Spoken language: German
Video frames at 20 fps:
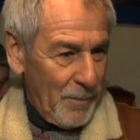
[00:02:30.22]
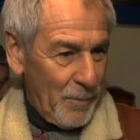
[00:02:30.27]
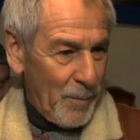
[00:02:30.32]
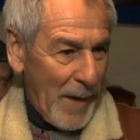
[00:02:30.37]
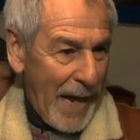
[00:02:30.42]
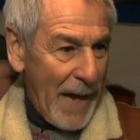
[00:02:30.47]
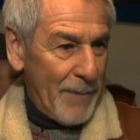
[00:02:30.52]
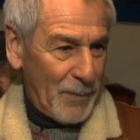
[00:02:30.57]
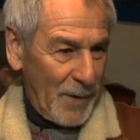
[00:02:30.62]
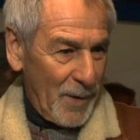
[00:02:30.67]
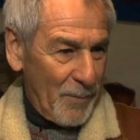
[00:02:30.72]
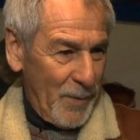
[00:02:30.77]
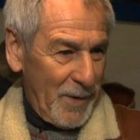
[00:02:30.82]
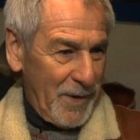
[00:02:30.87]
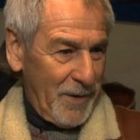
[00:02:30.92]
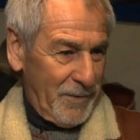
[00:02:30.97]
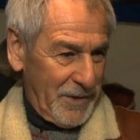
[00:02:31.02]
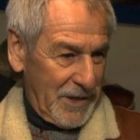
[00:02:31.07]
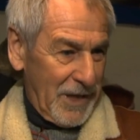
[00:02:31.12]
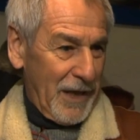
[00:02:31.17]
Bleibt ein
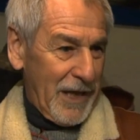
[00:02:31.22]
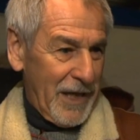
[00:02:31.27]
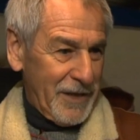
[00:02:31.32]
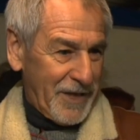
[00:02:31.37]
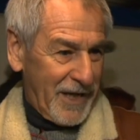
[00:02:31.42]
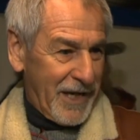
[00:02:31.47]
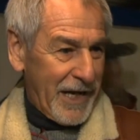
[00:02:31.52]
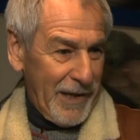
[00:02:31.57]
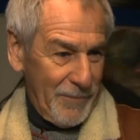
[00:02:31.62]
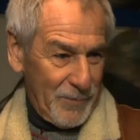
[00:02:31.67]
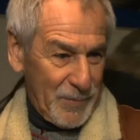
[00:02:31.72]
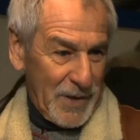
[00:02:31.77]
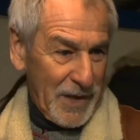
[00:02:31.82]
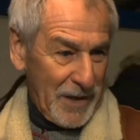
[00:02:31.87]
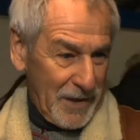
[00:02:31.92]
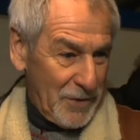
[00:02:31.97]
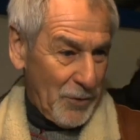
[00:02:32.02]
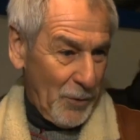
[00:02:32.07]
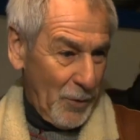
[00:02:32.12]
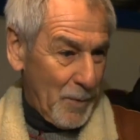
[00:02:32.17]
bisschen
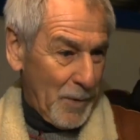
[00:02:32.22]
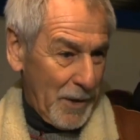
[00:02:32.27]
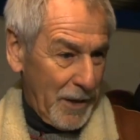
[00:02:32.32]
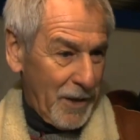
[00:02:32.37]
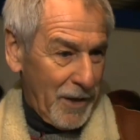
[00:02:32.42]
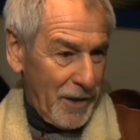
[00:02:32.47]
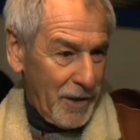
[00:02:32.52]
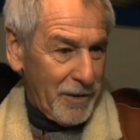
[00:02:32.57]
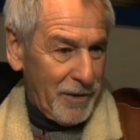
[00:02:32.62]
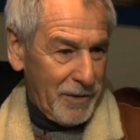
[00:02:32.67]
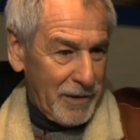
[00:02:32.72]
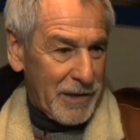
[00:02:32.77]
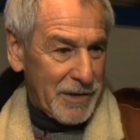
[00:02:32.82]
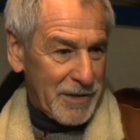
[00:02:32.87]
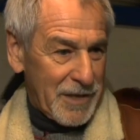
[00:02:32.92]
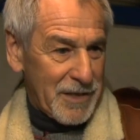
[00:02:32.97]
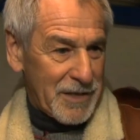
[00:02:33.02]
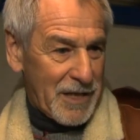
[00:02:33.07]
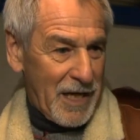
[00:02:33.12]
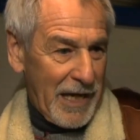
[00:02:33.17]
Skepsis über, ja,
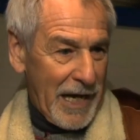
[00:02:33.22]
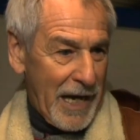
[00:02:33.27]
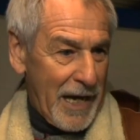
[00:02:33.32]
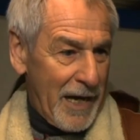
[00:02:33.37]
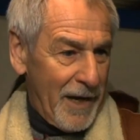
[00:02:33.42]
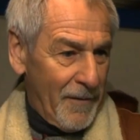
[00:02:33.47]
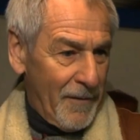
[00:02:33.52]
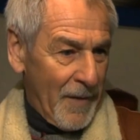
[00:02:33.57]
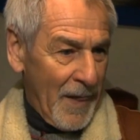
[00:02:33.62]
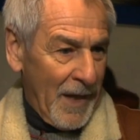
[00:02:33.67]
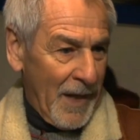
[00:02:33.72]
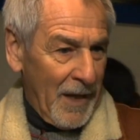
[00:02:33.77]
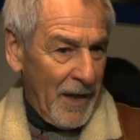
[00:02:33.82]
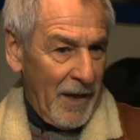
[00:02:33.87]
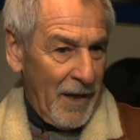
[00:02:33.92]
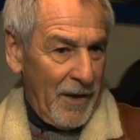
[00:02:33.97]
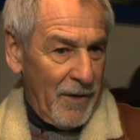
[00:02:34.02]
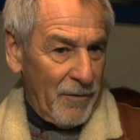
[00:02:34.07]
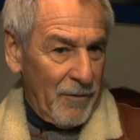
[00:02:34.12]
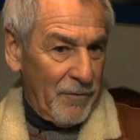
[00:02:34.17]
das ist klar,
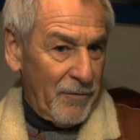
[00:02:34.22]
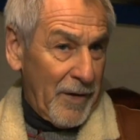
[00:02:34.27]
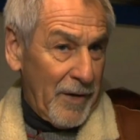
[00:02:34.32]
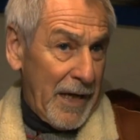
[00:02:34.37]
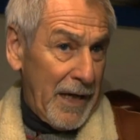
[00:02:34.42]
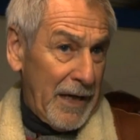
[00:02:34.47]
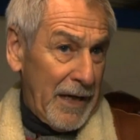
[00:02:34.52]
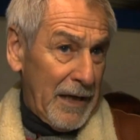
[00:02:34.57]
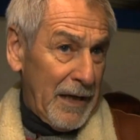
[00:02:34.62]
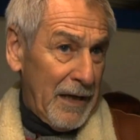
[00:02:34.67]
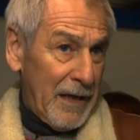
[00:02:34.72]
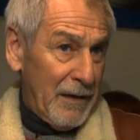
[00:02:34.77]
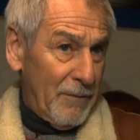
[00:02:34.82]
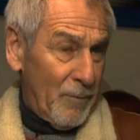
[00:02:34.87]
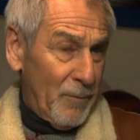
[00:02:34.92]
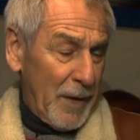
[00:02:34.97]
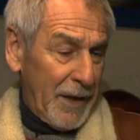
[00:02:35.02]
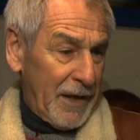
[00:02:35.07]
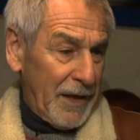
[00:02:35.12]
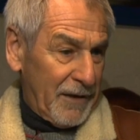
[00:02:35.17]
weil
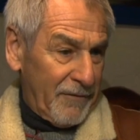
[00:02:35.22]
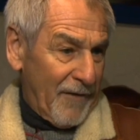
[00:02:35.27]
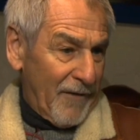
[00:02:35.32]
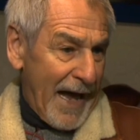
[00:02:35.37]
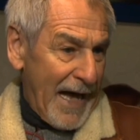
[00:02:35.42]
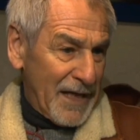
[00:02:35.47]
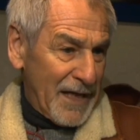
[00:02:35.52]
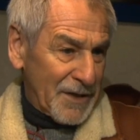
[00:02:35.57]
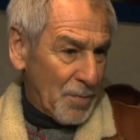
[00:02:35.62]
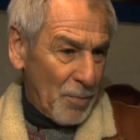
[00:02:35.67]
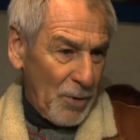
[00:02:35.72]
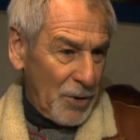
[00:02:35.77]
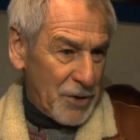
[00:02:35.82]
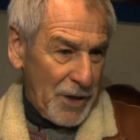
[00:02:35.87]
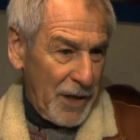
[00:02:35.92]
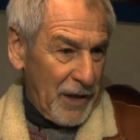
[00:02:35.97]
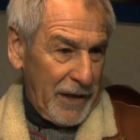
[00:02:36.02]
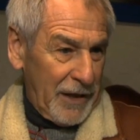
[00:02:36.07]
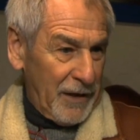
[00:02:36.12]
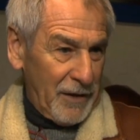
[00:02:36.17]
man nicht weiß, was
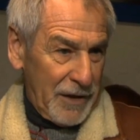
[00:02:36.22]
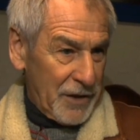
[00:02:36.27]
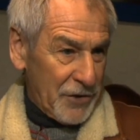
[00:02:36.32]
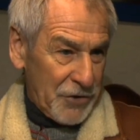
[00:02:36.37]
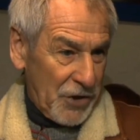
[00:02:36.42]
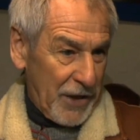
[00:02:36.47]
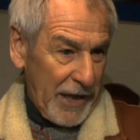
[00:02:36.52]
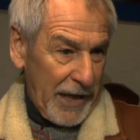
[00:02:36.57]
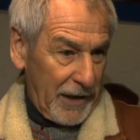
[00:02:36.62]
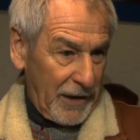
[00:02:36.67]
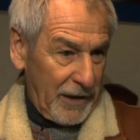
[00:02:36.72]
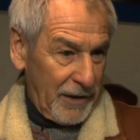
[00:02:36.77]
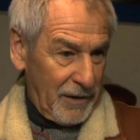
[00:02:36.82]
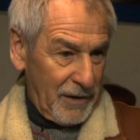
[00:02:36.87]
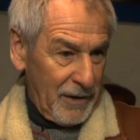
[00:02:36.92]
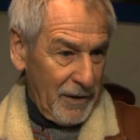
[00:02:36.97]
dahinter steckt.